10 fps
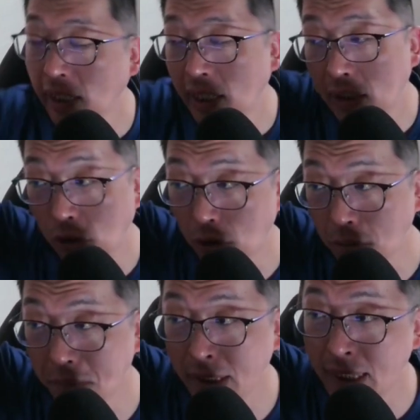
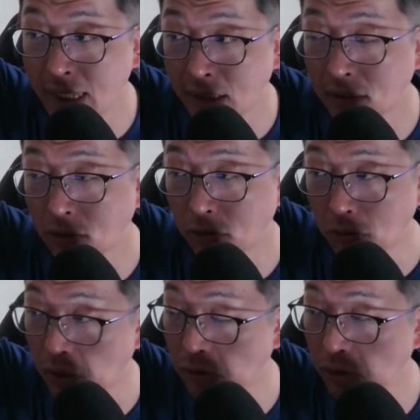
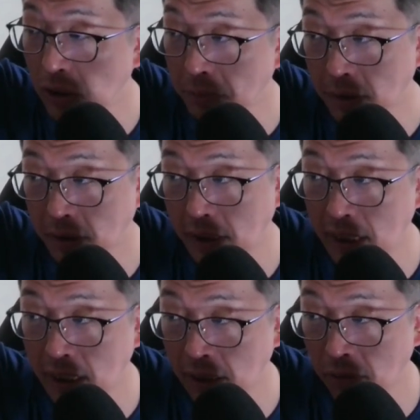コンビニエンスストアは
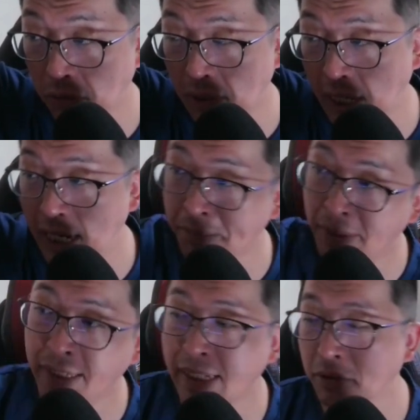クリスマスケーキの方が早め
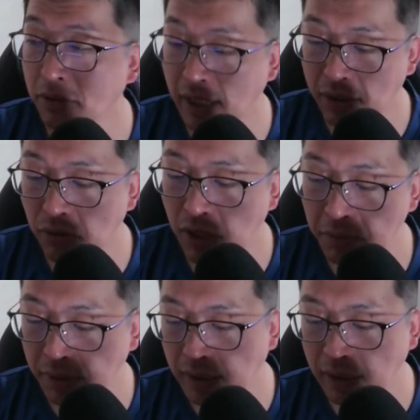に出てる傾向があり
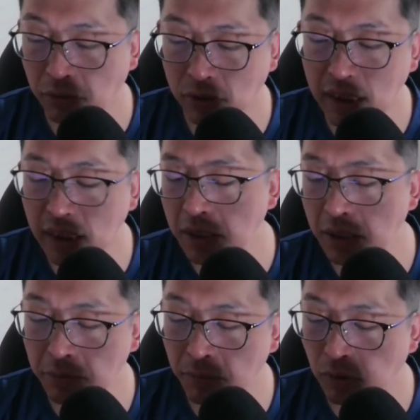ましたね。おせ
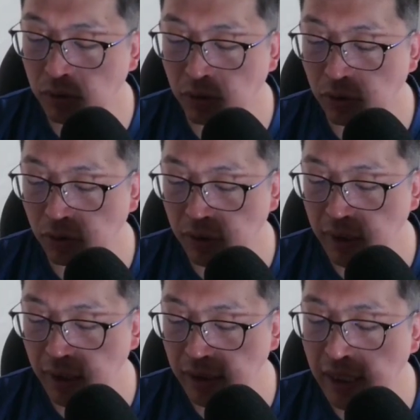ちも
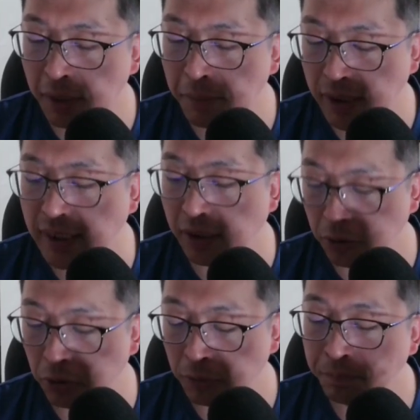出てましたけ
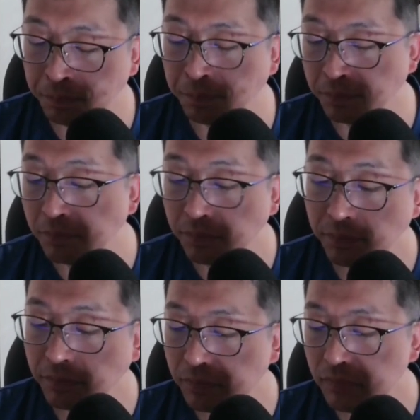ど、うん。
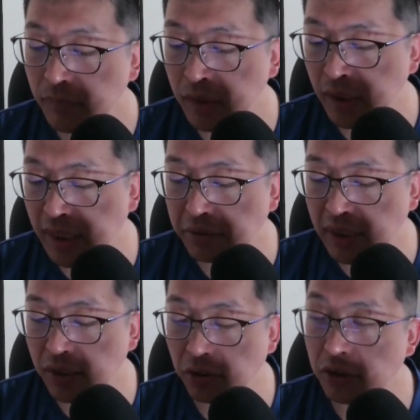比較的
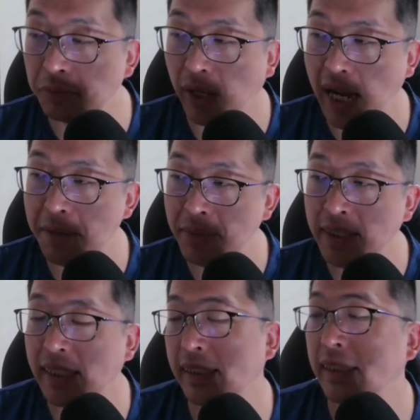どっちも早め
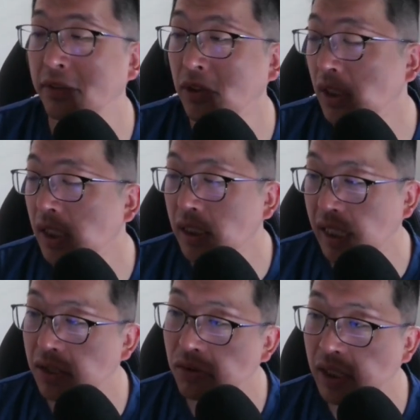に出してる
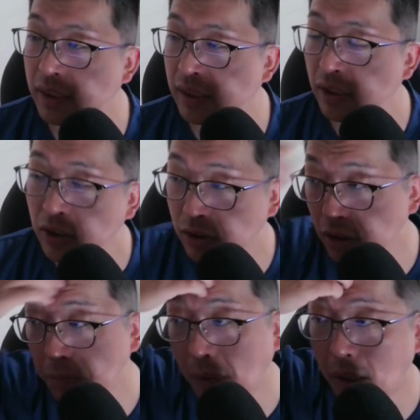傾向があって、
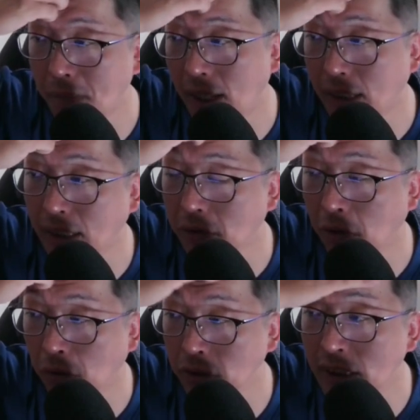スーパーマーケット
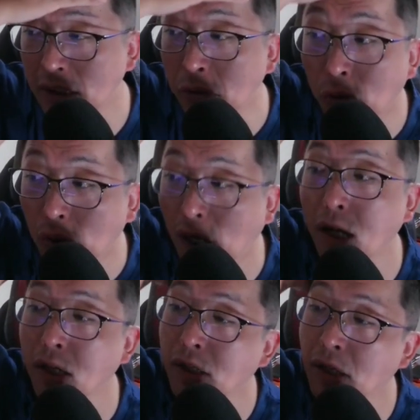はおせちの方が
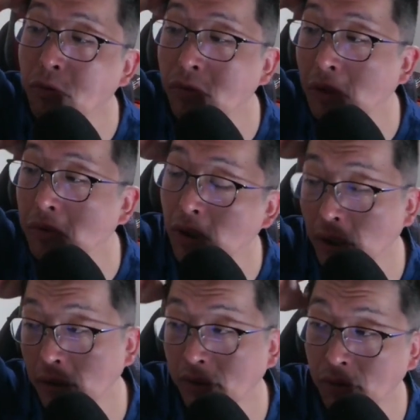早い傾向なのか
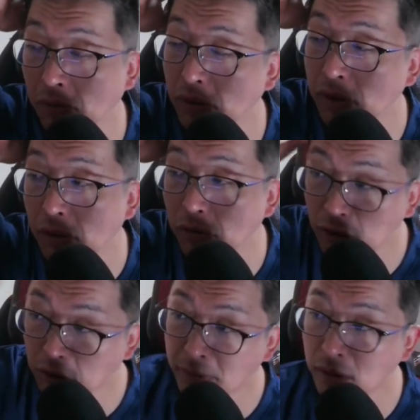なっていうところですね。
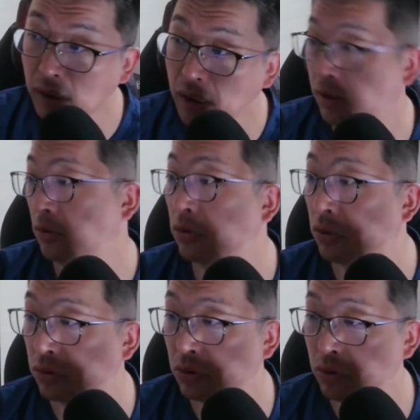クリスマスケーキはちょっ
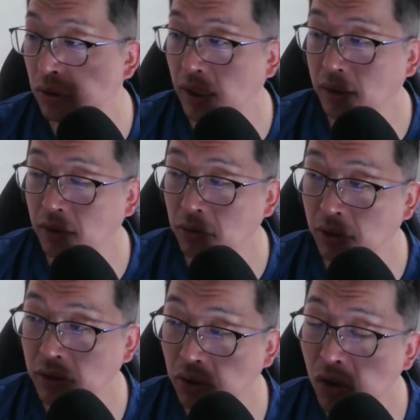と遅いのかなっていうとこ
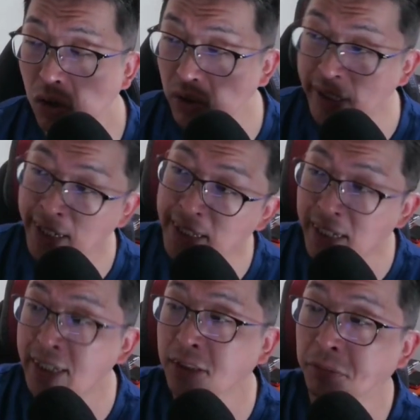ろなんですけど、これなんで
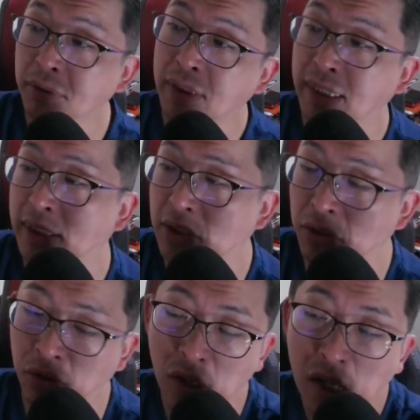かなと思ったんですけ
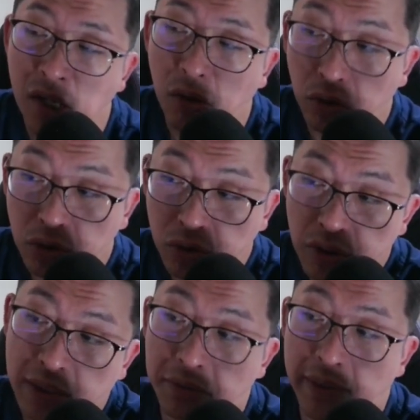ど、おそ
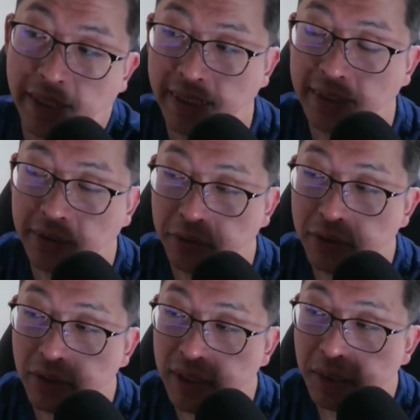らくなんですけどね、
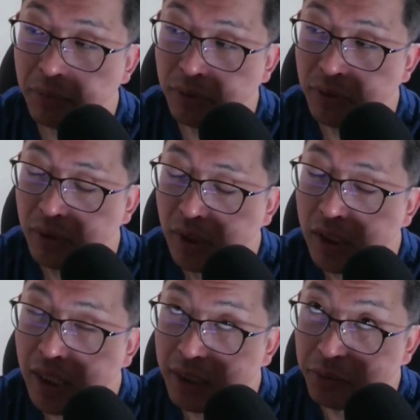これ多分、
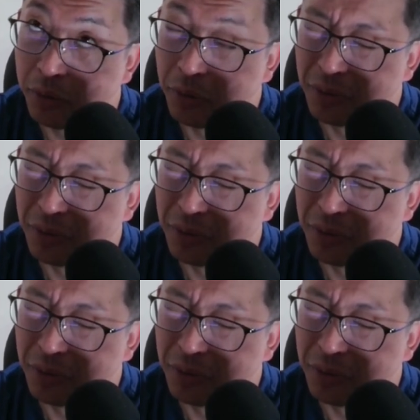あの